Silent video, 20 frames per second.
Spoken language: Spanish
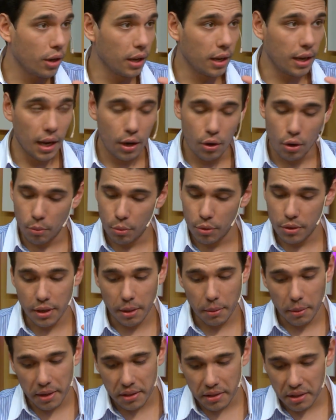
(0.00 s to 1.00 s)
que el calor
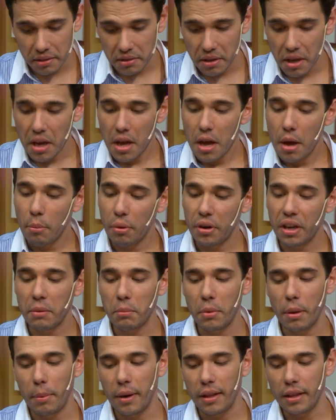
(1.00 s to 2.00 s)
muchas veces, por
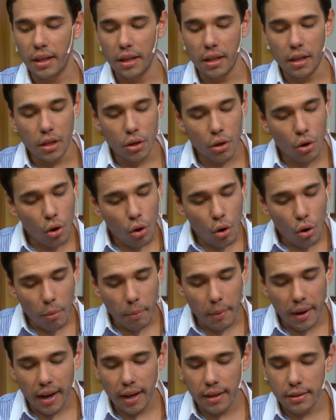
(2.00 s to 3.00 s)
ejemplo, aprender
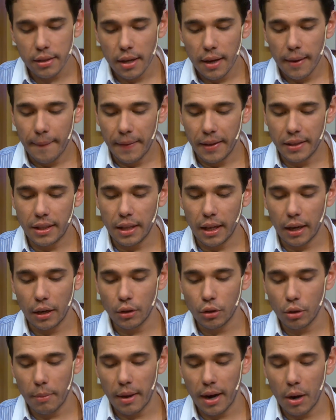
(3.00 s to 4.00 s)
idiomas, este,
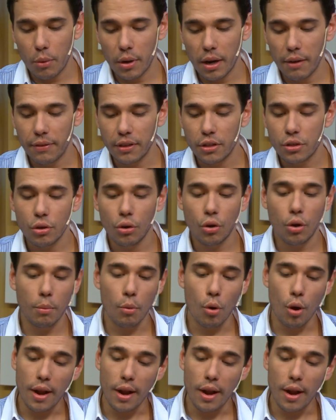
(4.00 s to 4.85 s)
retomar a una ficción como